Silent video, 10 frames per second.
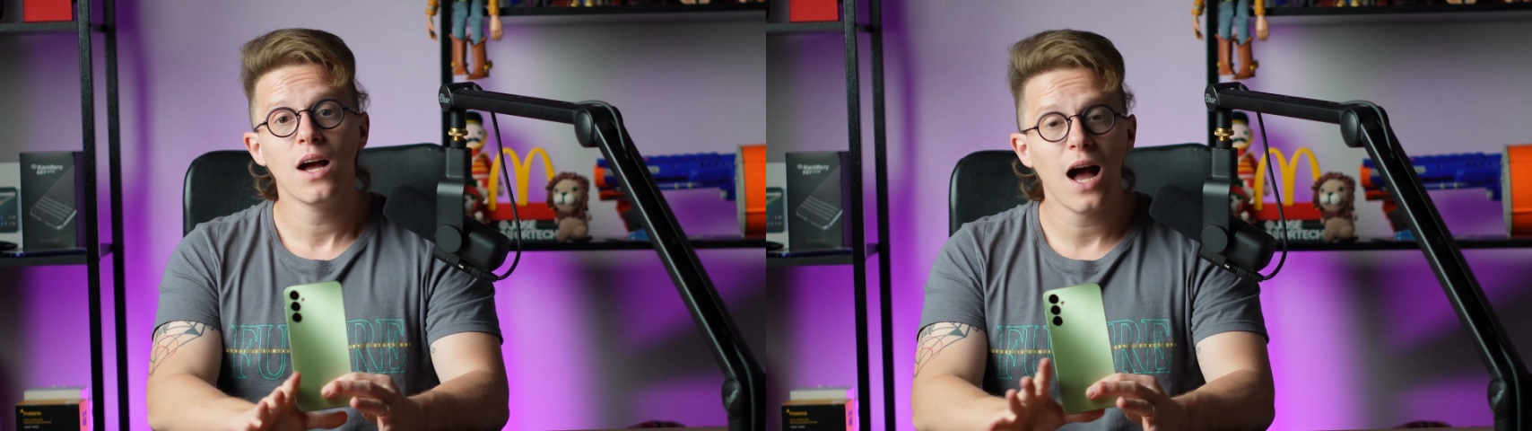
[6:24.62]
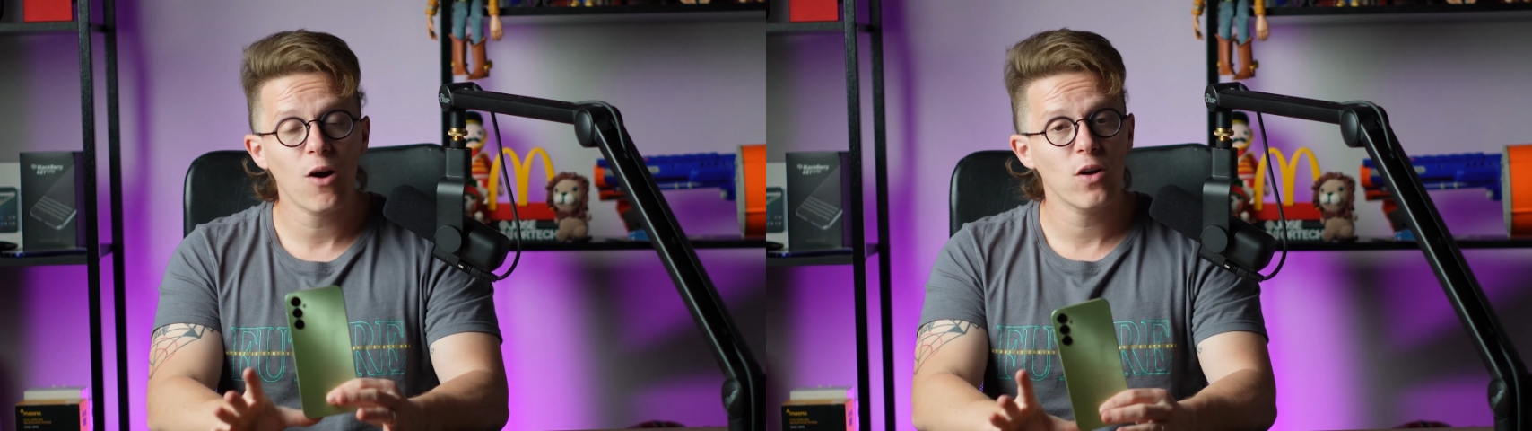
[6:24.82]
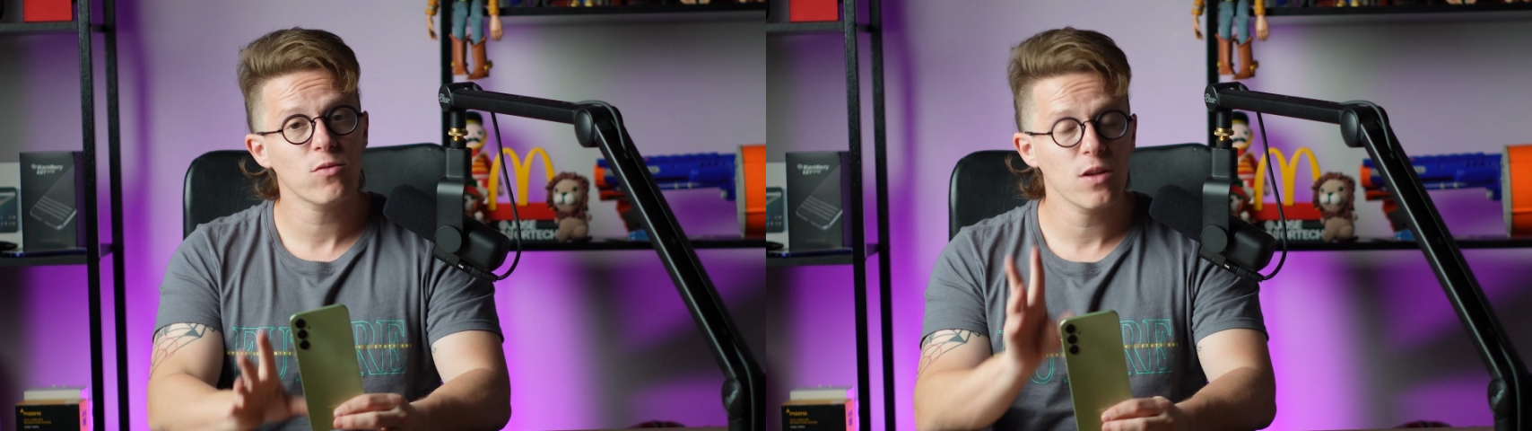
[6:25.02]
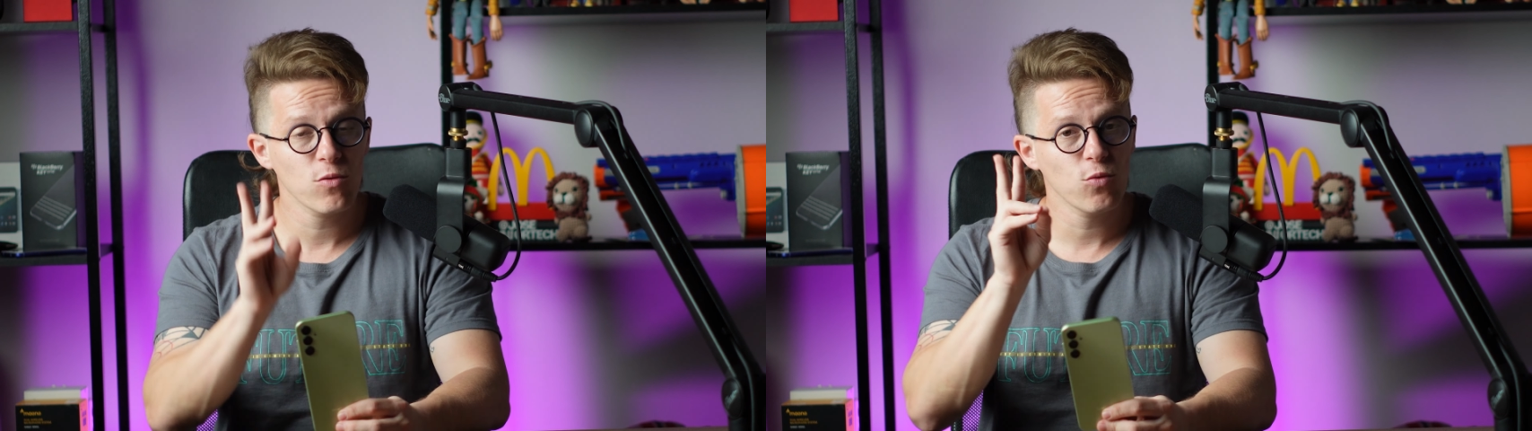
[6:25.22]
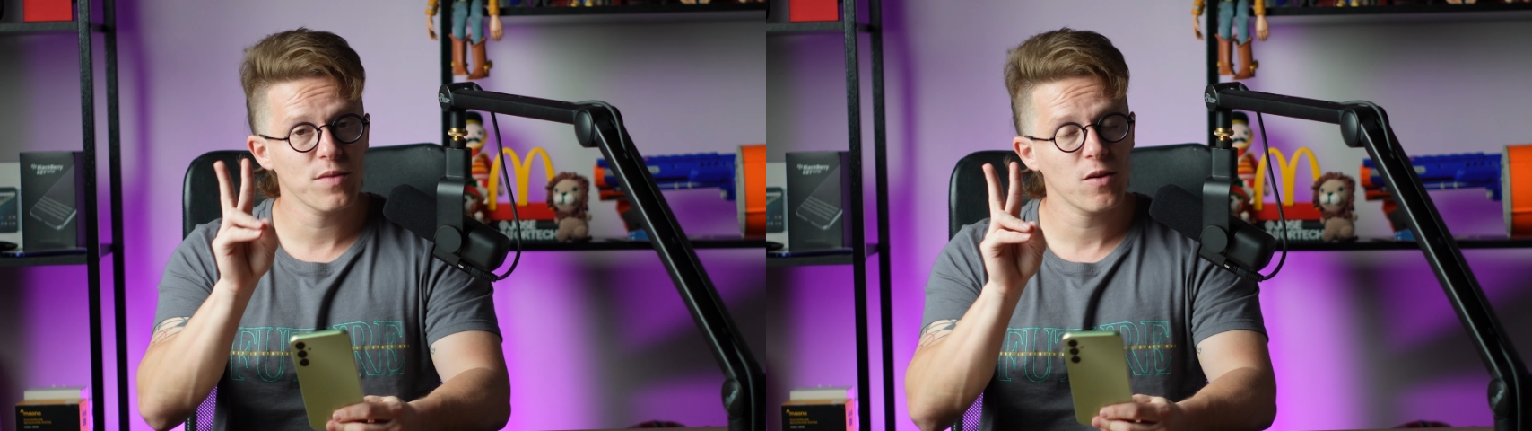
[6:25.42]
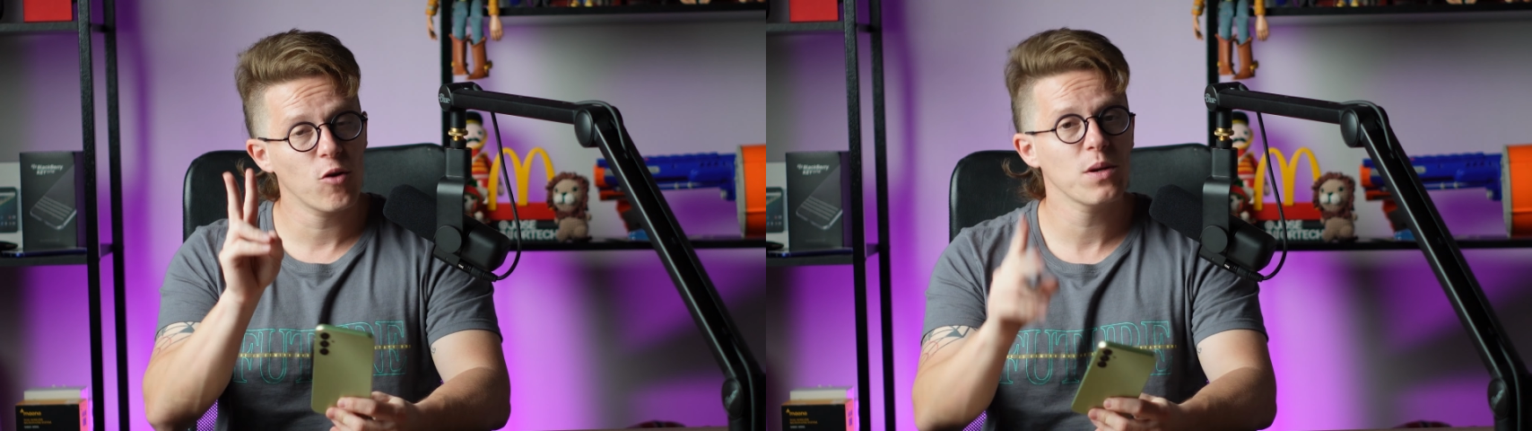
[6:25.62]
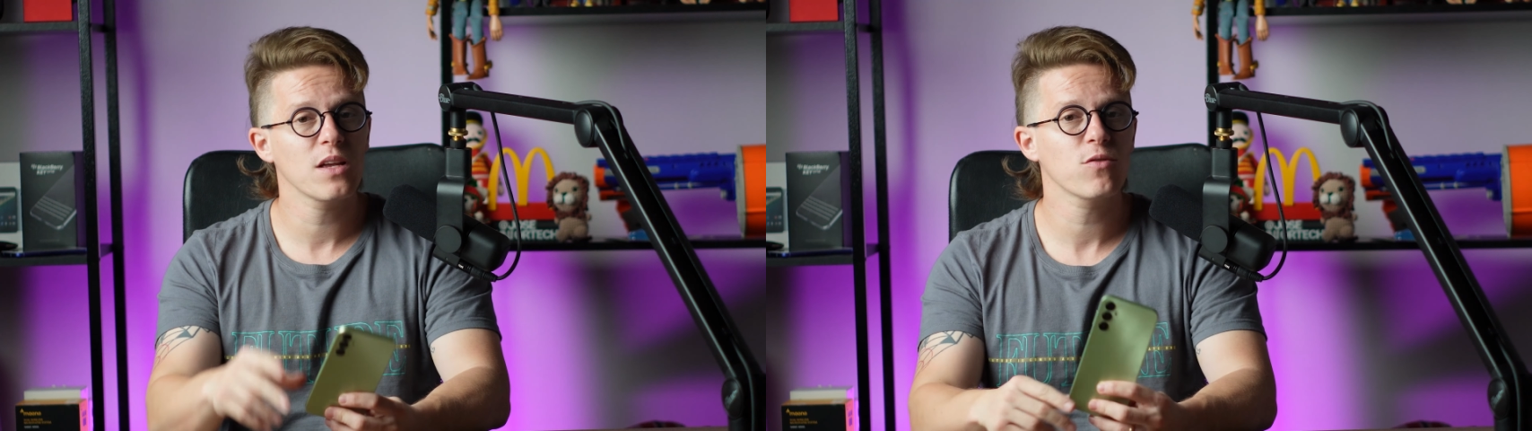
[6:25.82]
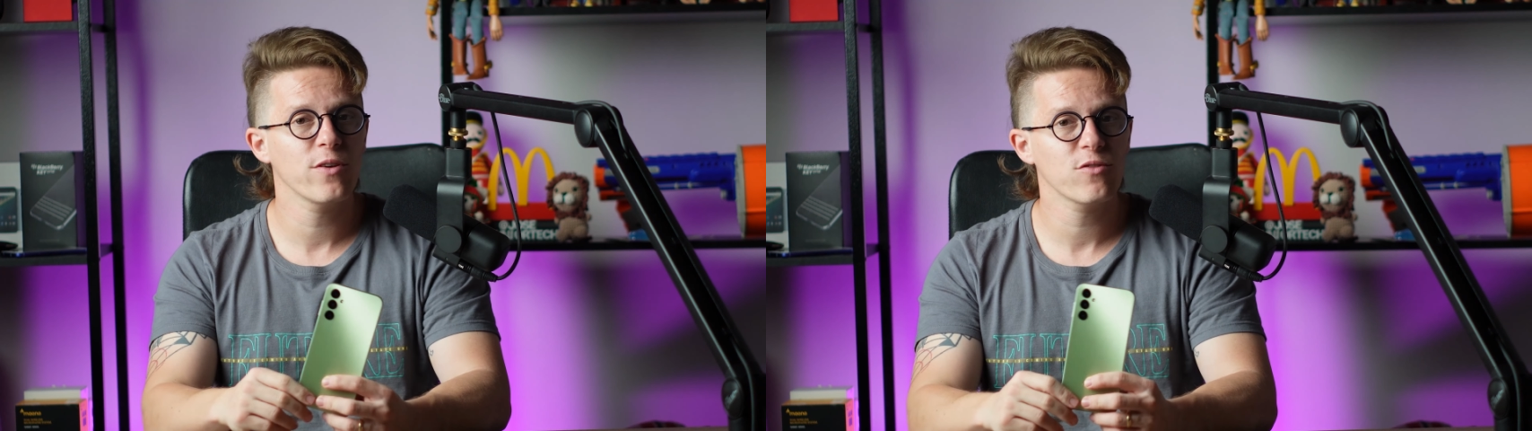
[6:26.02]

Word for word: Agora eu tenho duas recomendações